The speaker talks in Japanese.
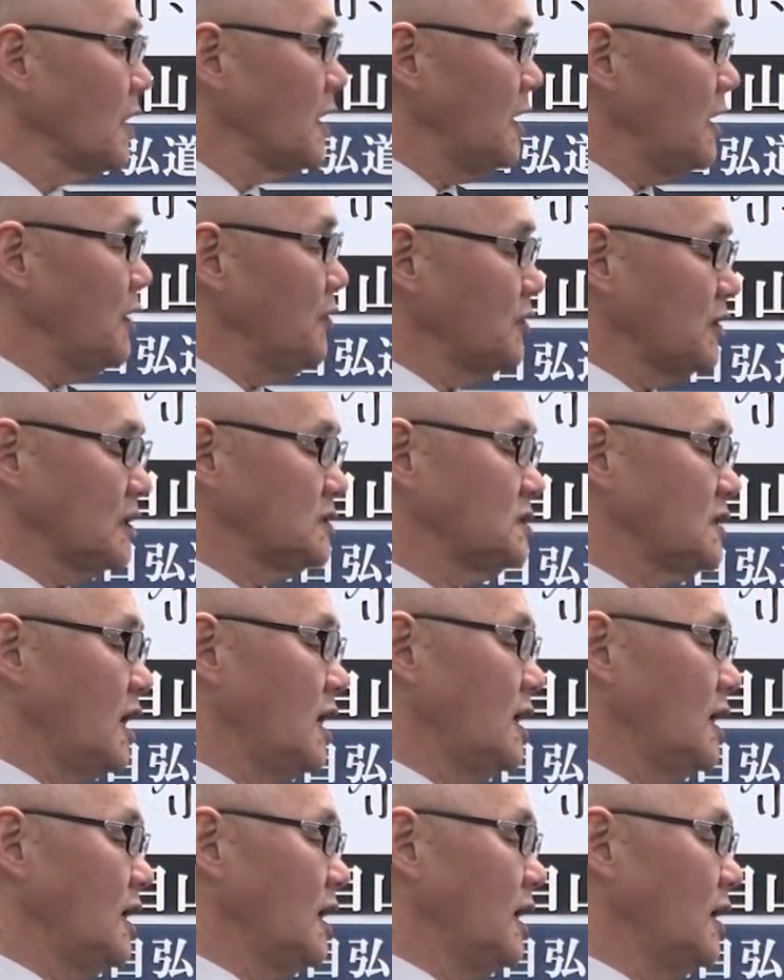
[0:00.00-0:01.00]
えー、私
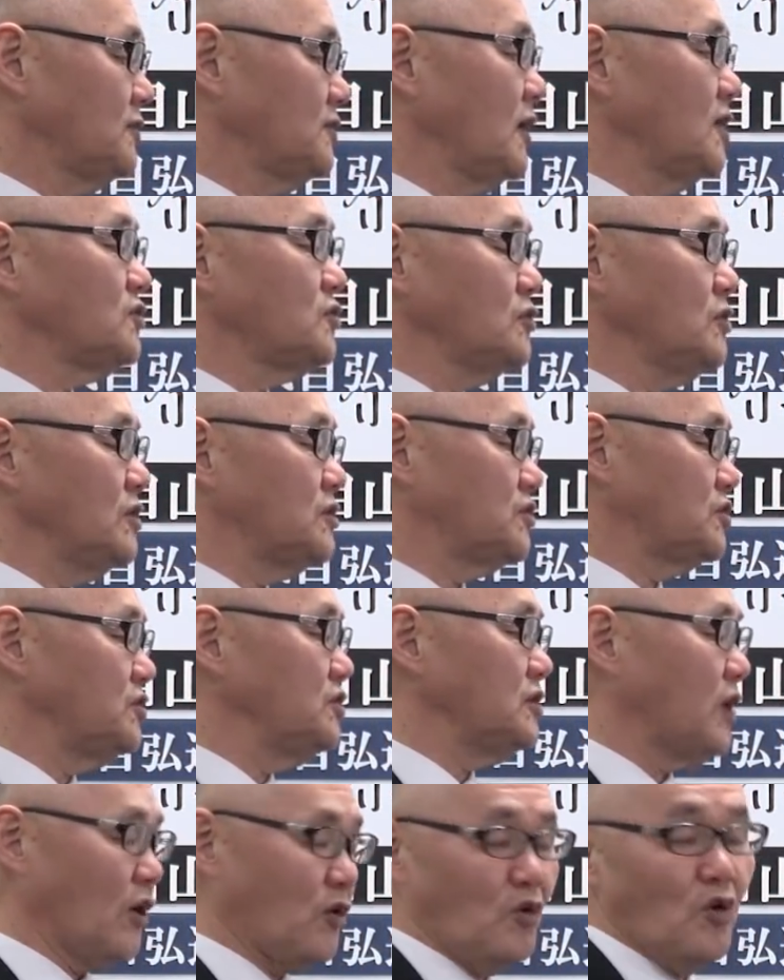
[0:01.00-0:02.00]
が最初に
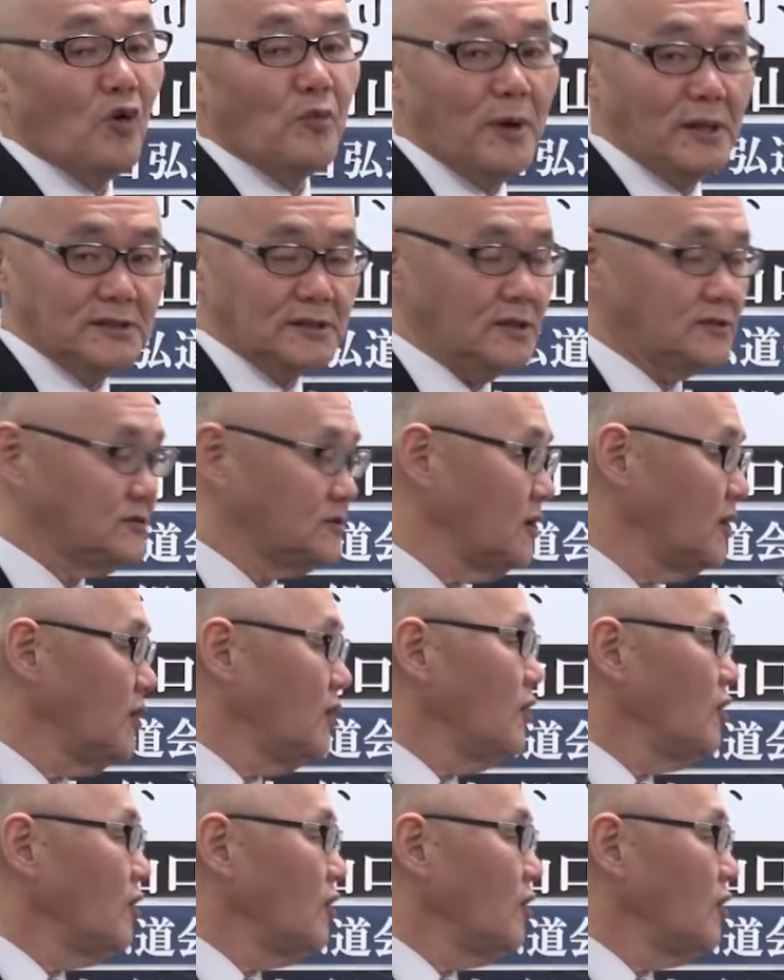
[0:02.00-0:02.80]
着いた交番です。